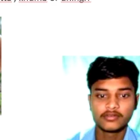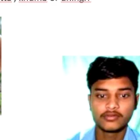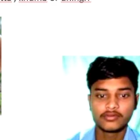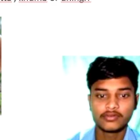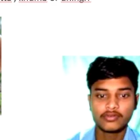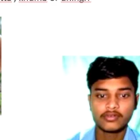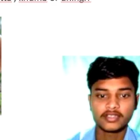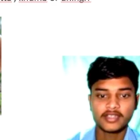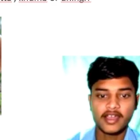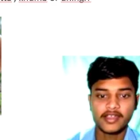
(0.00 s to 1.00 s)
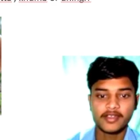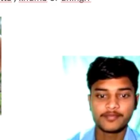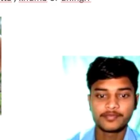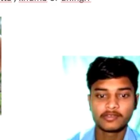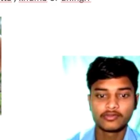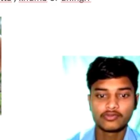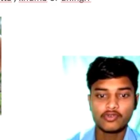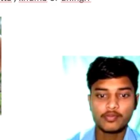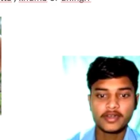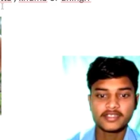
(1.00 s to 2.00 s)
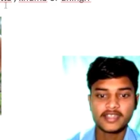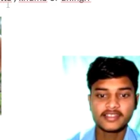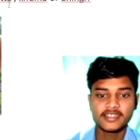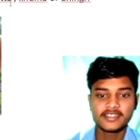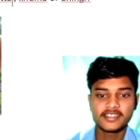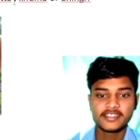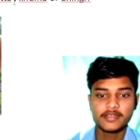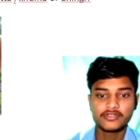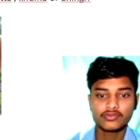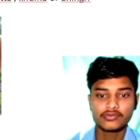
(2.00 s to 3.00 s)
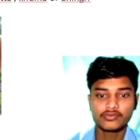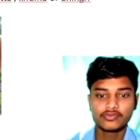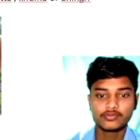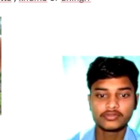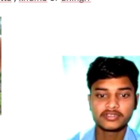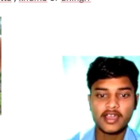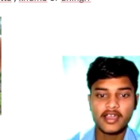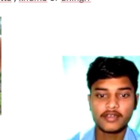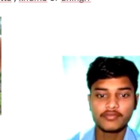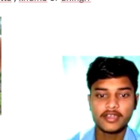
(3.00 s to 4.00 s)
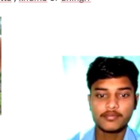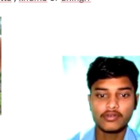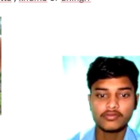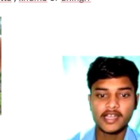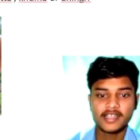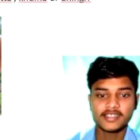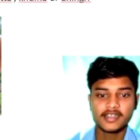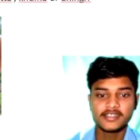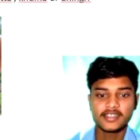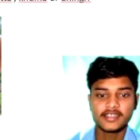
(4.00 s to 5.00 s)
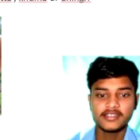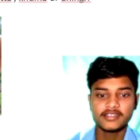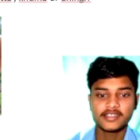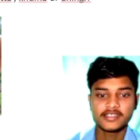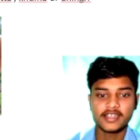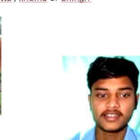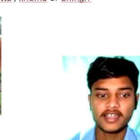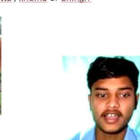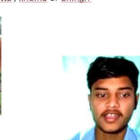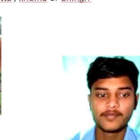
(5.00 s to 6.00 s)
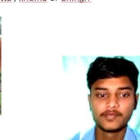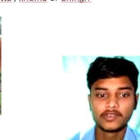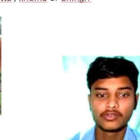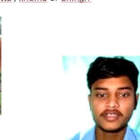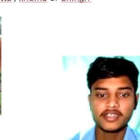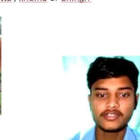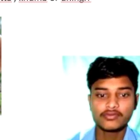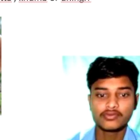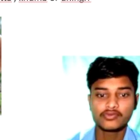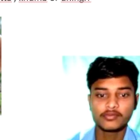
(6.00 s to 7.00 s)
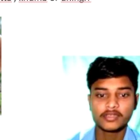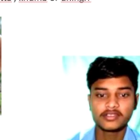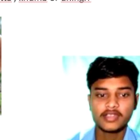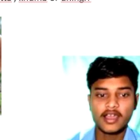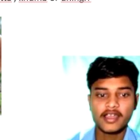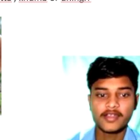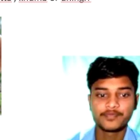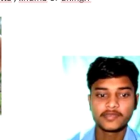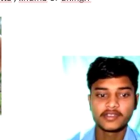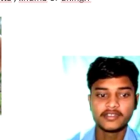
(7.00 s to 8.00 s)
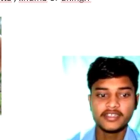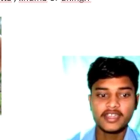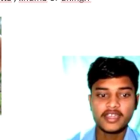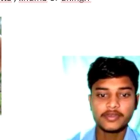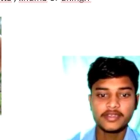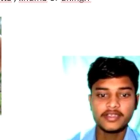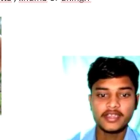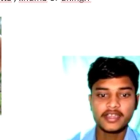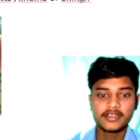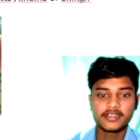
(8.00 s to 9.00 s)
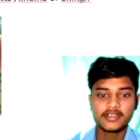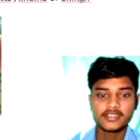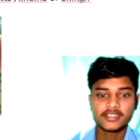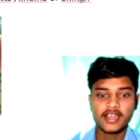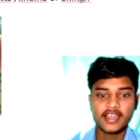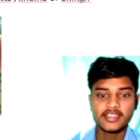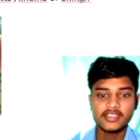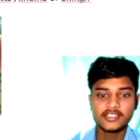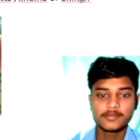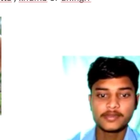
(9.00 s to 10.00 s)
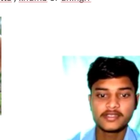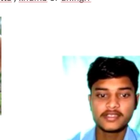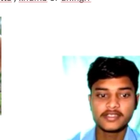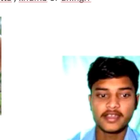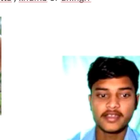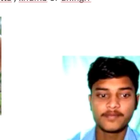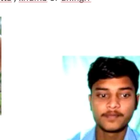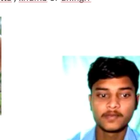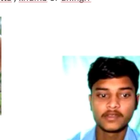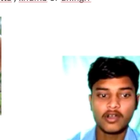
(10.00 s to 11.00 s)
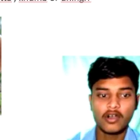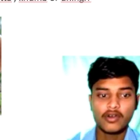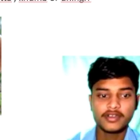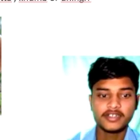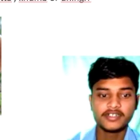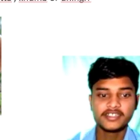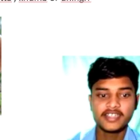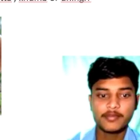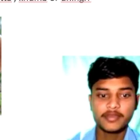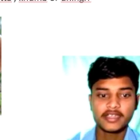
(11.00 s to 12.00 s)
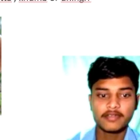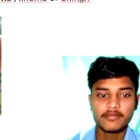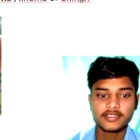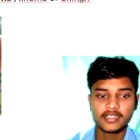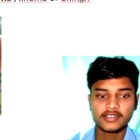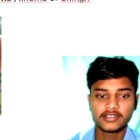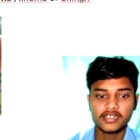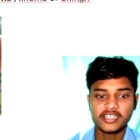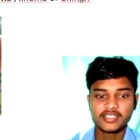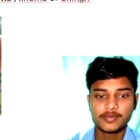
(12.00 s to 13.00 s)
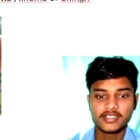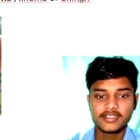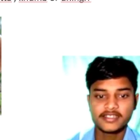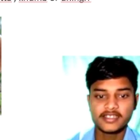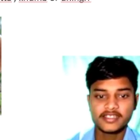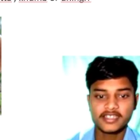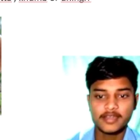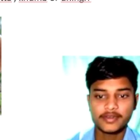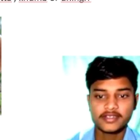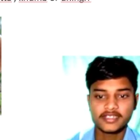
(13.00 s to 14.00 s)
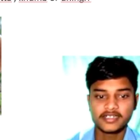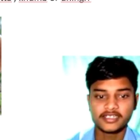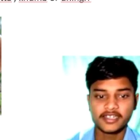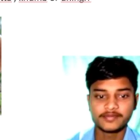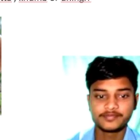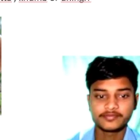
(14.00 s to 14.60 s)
ग्रो करता है तो बरसात के सीजन में जो कुकुर मुत्ता है वह बहुत आसानी से ही दिख जाता है तो ये जो कुकुरमत्ता है ये भी एग्रिकस का ही स्पीसीज है और इंडिया में केवल सत्रह स्पीसीज ही इसके प्रेजेंट हैं